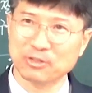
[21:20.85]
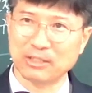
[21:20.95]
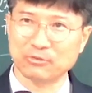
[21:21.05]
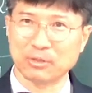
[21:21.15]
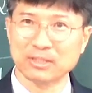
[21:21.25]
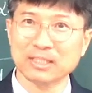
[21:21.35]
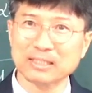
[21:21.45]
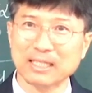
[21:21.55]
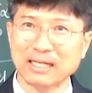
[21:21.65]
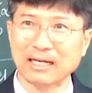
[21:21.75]
나중에
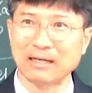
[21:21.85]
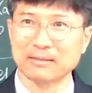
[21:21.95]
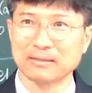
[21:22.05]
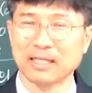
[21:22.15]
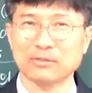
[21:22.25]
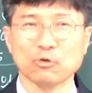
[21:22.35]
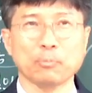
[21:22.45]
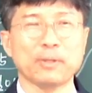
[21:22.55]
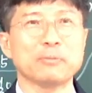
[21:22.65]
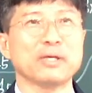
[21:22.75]
끊었다가 내가 또
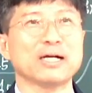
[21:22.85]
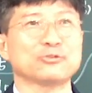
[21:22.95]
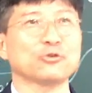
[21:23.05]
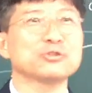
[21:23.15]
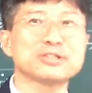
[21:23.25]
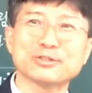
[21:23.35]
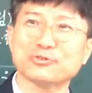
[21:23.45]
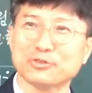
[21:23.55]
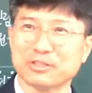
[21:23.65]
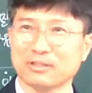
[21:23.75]
패배해가지고 또들으실
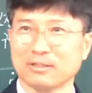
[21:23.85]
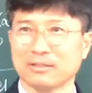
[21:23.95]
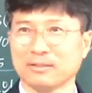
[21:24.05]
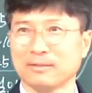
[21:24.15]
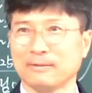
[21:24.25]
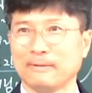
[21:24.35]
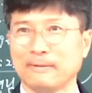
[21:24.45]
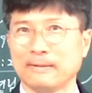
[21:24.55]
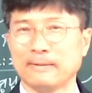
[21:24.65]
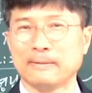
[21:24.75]
수는 있어.
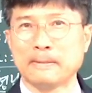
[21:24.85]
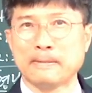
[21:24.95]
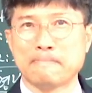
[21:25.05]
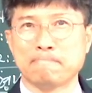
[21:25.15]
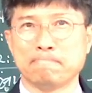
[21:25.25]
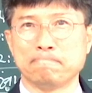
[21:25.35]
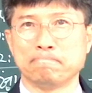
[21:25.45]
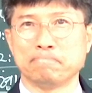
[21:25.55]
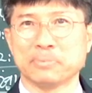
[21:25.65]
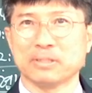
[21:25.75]

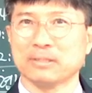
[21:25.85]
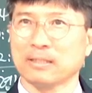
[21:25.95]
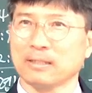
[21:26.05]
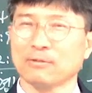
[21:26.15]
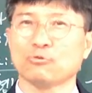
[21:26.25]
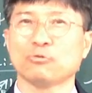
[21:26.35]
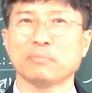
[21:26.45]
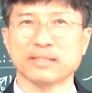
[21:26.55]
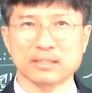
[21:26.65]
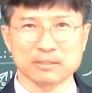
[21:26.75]
음, 그런데
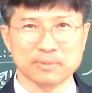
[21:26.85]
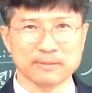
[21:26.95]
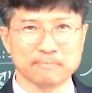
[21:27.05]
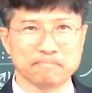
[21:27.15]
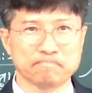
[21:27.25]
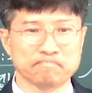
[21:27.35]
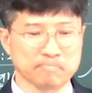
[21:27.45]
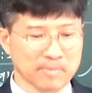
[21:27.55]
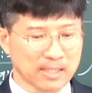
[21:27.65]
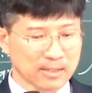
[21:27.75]
구원받았으면
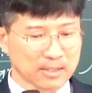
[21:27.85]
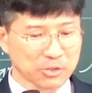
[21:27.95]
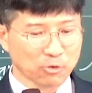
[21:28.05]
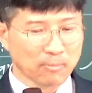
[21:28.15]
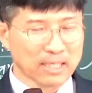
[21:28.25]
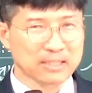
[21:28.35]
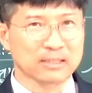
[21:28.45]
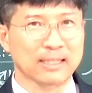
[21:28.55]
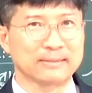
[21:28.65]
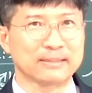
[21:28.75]
기도와
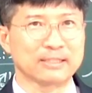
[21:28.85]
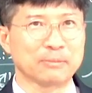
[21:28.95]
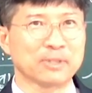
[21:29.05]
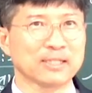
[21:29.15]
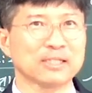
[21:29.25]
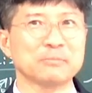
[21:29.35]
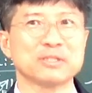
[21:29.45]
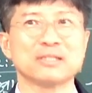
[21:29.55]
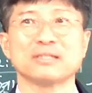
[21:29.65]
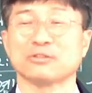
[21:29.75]
말씀가운데 가면 하나님이
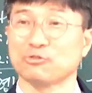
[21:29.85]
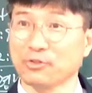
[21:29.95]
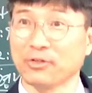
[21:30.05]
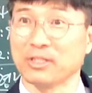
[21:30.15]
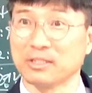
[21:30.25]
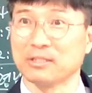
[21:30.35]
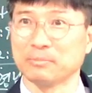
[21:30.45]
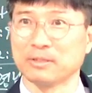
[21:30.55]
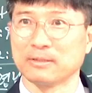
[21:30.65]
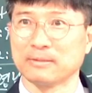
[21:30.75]
그런 걸 주세요. 이
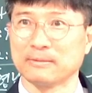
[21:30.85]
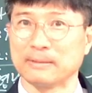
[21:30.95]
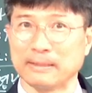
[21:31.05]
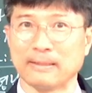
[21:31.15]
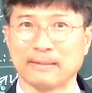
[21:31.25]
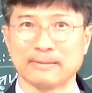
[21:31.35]
길임을. 예.